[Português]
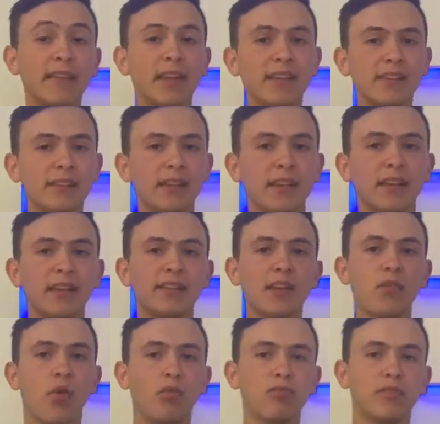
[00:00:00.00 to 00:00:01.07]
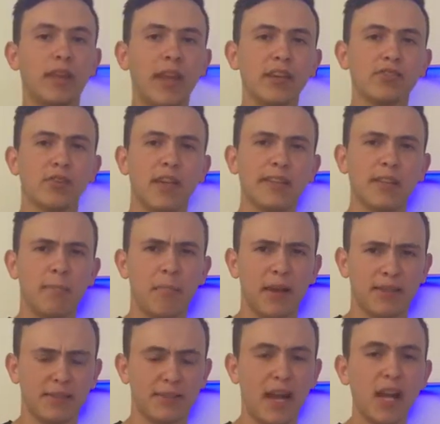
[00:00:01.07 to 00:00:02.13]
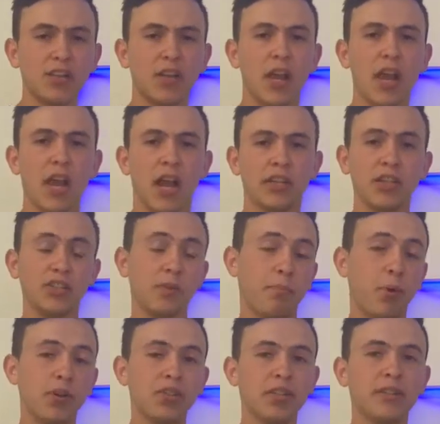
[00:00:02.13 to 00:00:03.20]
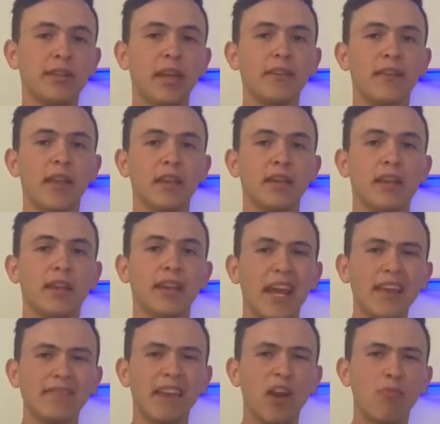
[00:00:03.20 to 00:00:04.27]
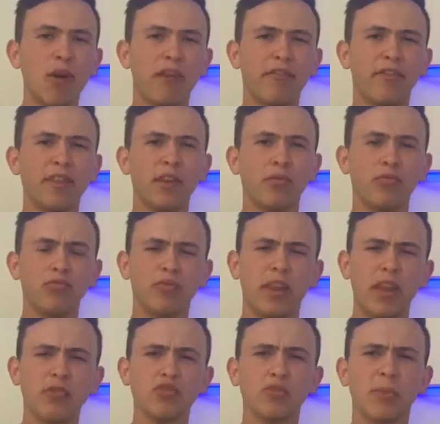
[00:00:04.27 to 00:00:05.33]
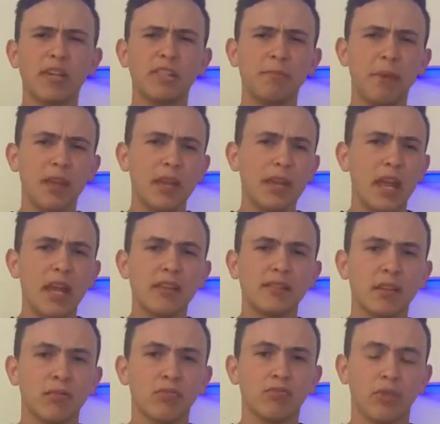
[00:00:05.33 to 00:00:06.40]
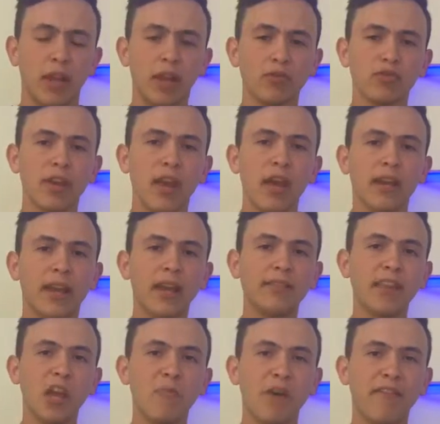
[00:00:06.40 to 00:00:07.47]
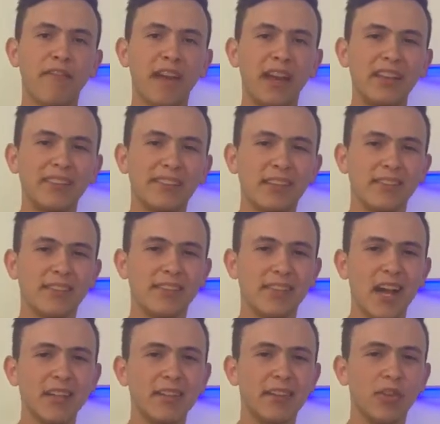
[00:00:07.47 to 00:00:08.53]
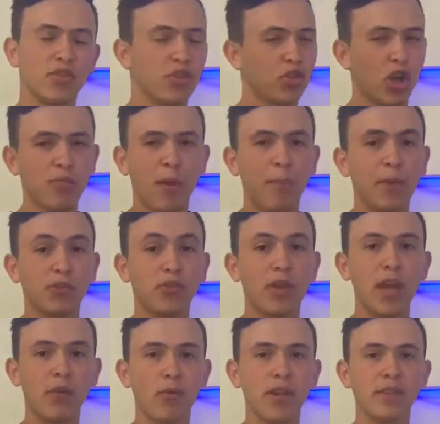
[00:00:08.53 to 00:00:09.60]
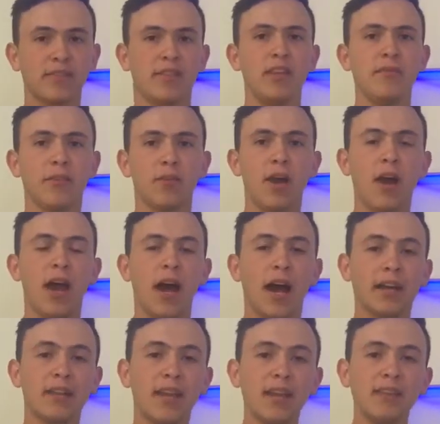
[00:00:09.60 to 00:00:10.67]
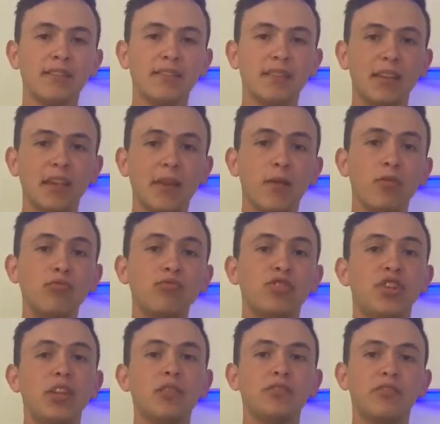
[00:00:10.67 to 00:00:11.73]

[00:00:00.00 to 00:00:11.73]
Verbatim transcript: nesse, nesse contexto, nessa passagem, a gente pode entender que quem tem uma vida com Deus, uma experiência com Deus, quem tem uma fé alicerçada em Deus, se torna uma pessoa reconhecível. Aqueles que um dia